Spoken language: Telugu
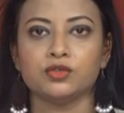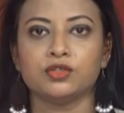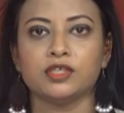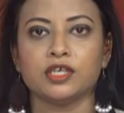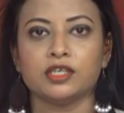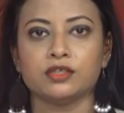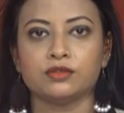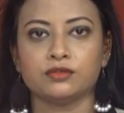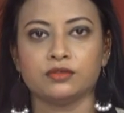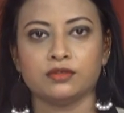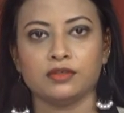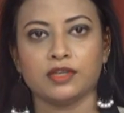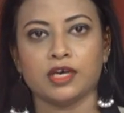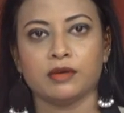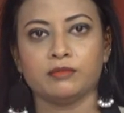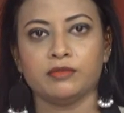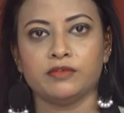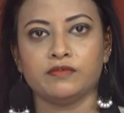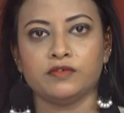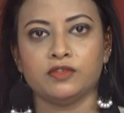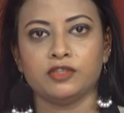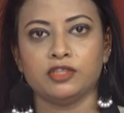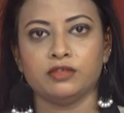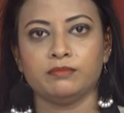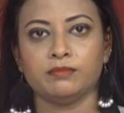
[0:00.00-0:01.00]
జరుగుతున్న
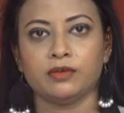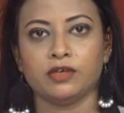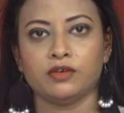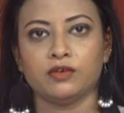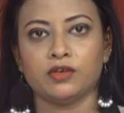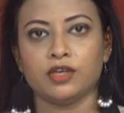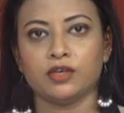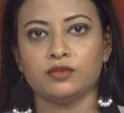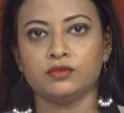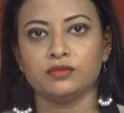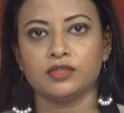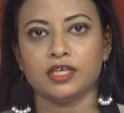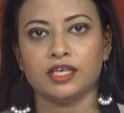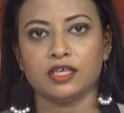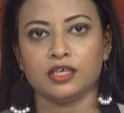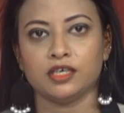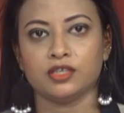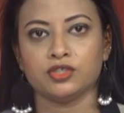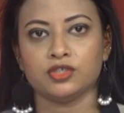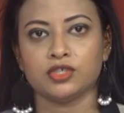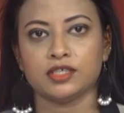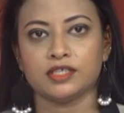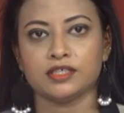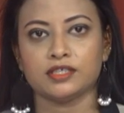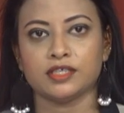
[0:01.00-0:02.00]
అభివృద్ధి పనులను
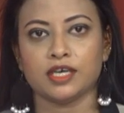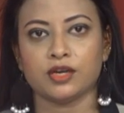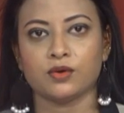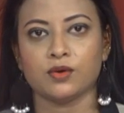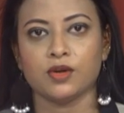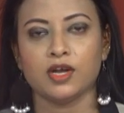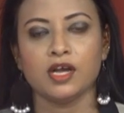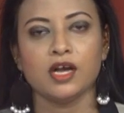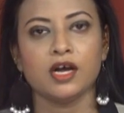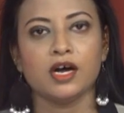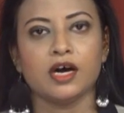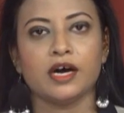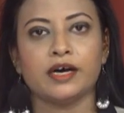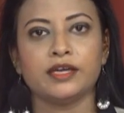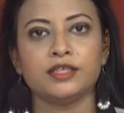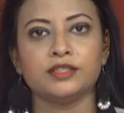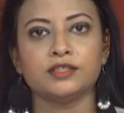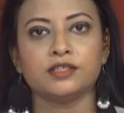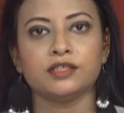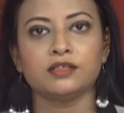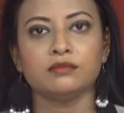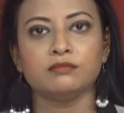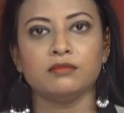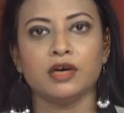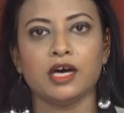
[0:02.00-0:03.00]
తనిఖీ చేశారు
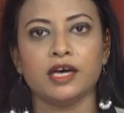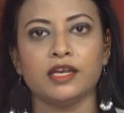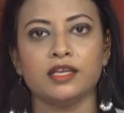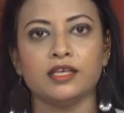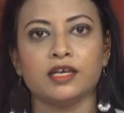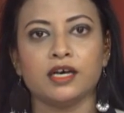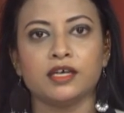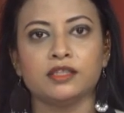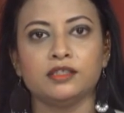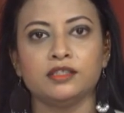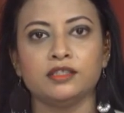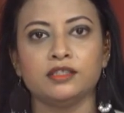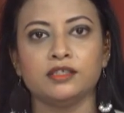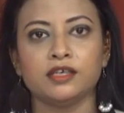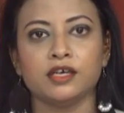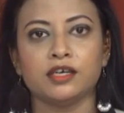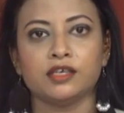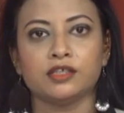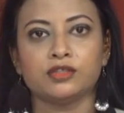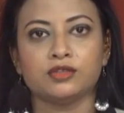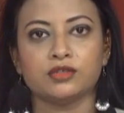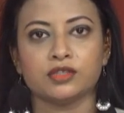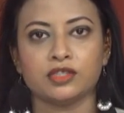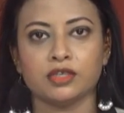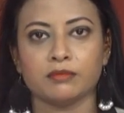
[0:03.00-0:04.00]
అనంతరం ఆలయ
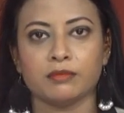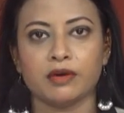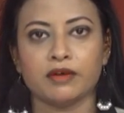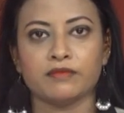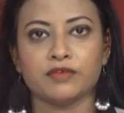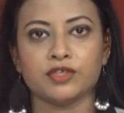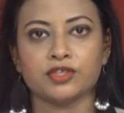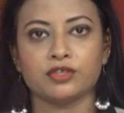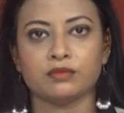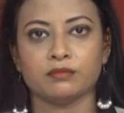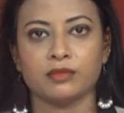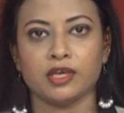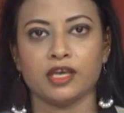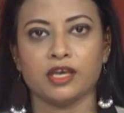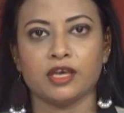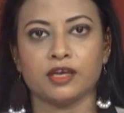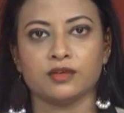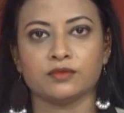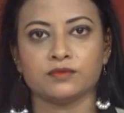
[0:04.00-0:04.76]
అధికారులతో సమావేశమయ్యారు